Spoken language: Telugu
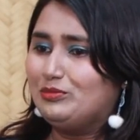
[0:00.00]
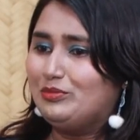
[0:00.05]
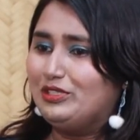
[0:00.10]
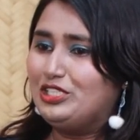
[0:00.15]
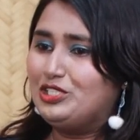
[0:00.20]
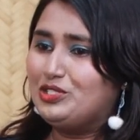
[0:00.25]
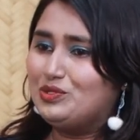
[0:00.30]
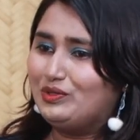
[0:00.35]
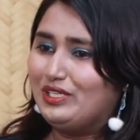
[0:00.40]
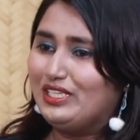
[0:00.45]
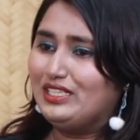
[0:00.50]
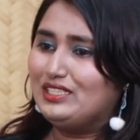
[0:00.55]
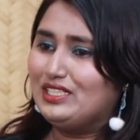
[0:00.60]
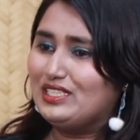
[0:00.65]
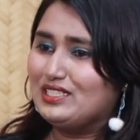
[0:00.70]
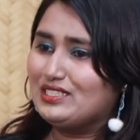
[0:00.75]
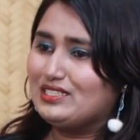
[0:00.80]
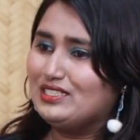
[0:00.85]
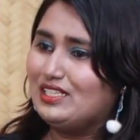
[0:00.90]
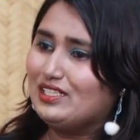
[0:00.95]
కొంతమంది షూటింగ్
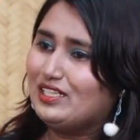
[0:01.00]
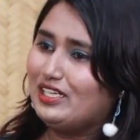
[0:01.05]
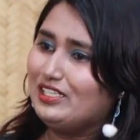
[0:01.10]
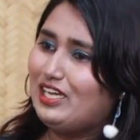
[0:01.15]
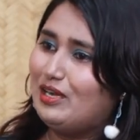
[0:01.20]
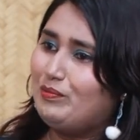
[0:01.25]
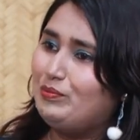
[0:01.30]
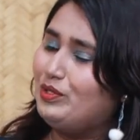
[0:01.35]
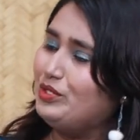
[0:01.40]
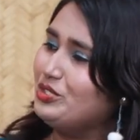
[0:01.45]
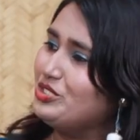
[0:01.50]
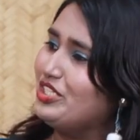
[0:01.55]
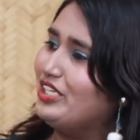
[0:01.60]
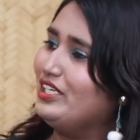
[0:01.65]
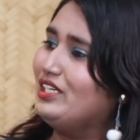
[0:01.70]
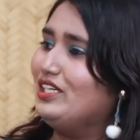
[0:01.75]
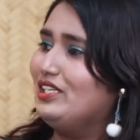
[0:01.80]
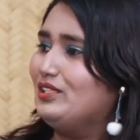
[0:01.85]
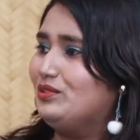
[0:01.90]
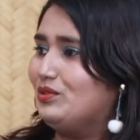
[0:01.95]
తీస్తున్నారు కానీ అప్లోడ్
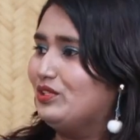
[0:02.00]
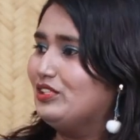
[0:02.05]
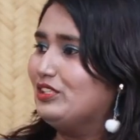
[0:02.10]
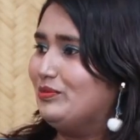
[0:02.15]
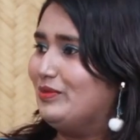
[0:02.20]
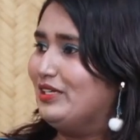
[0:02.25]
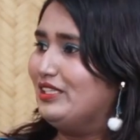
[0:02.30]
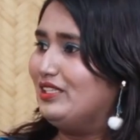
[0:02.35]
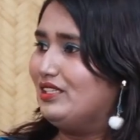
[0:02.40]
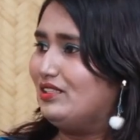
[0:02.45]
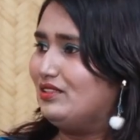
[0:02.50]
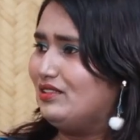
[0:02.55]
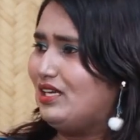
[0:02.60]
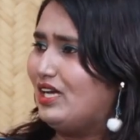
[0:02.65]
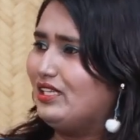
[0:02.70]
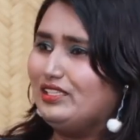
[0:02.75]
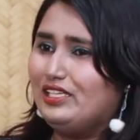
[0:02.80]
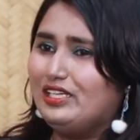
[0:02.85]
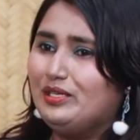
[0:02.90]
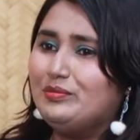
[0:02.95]
చేయట్లేదు కొంతమంది
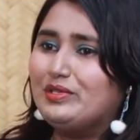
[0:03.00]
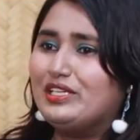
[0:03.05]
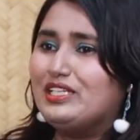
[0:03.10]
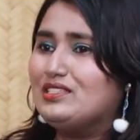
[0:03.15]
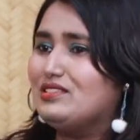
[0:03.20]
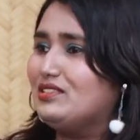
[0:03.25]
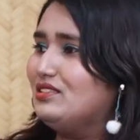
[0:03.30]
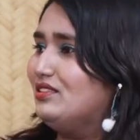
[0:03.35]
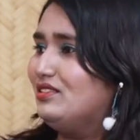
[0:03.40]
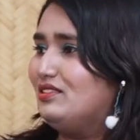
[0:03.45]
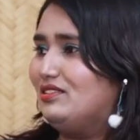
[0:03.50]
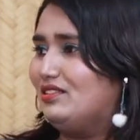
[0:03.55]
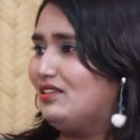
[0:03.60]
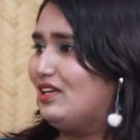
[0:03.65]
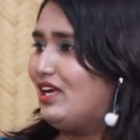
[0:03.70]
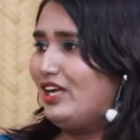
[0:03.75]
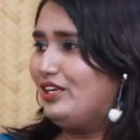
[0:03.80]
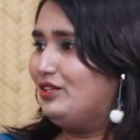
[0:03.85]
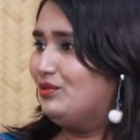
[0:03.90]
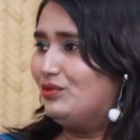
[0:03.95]
hmm. అది ఏం రీజన్
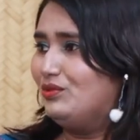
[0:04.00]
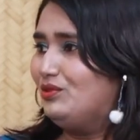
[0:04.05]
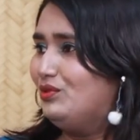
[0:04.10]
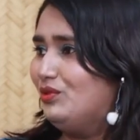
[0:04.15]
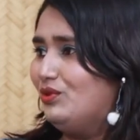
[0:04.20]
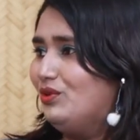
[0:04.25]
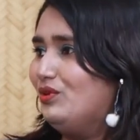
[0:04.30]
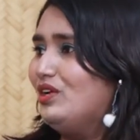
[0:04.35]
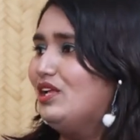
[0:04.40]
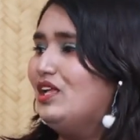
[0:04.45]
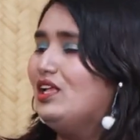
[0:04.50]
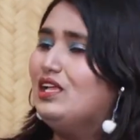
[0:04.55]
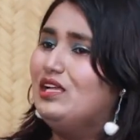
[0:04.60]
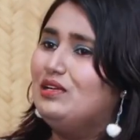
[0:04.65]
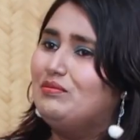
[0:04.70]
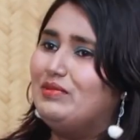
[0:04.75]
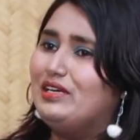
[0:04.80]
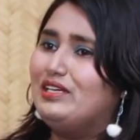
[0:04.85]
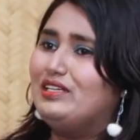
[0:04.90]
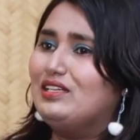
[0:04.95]
ఐ డోంట్ నో
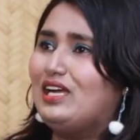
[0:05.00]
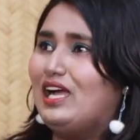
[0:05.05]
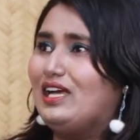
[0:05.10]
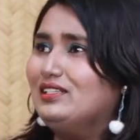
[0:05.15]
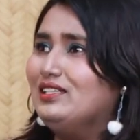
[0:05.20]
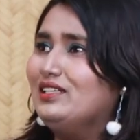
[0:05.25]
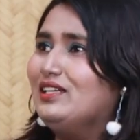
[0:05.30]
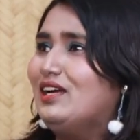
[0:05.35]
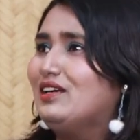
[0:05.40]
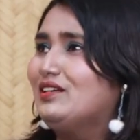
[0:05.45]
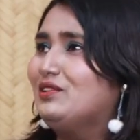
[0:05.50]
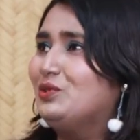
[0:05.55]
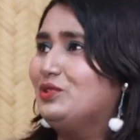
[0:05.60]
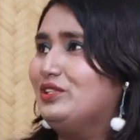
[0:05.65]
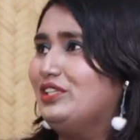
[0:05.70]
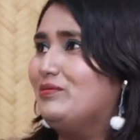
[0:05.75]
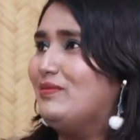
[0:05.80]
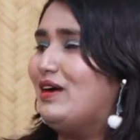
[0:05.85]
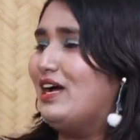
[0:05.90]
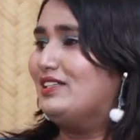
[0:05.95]
బట్ అది నాకు
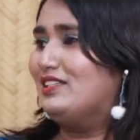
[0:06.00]
కొద్దిగా